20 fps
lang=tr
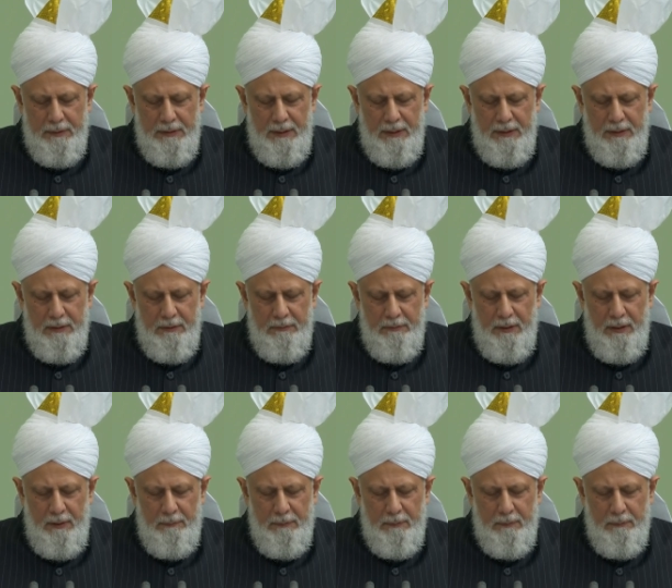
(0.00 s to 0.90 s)
eşit
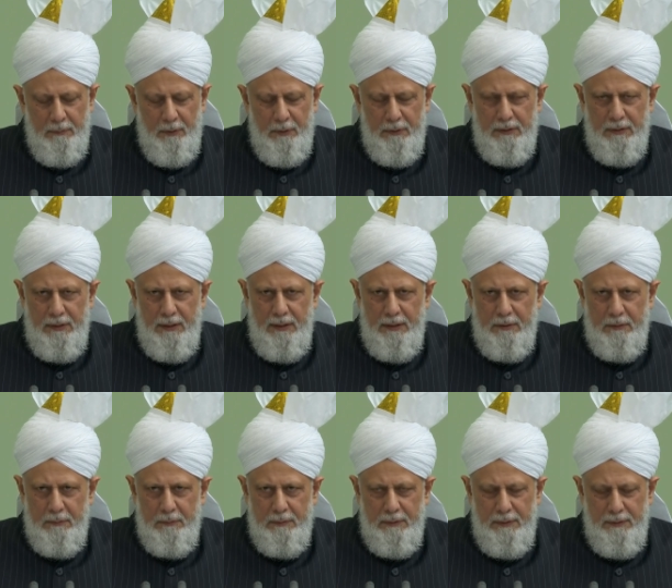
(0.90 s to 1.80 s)
olarak
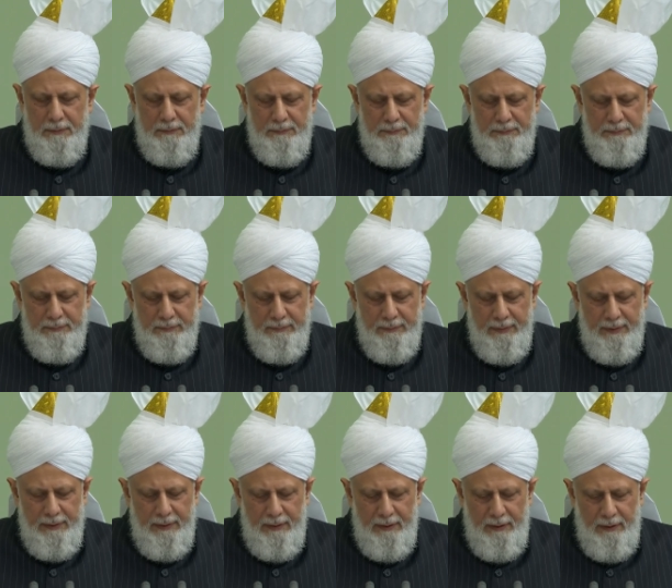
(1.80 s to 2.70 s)
kan
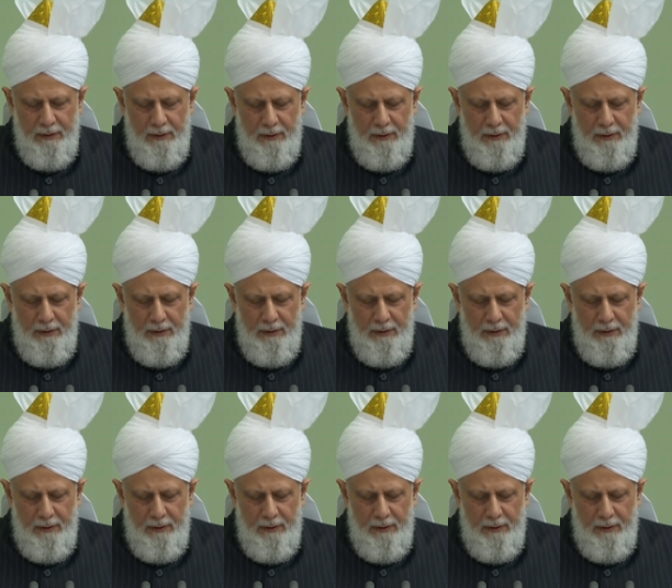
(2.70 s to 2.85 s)
parasını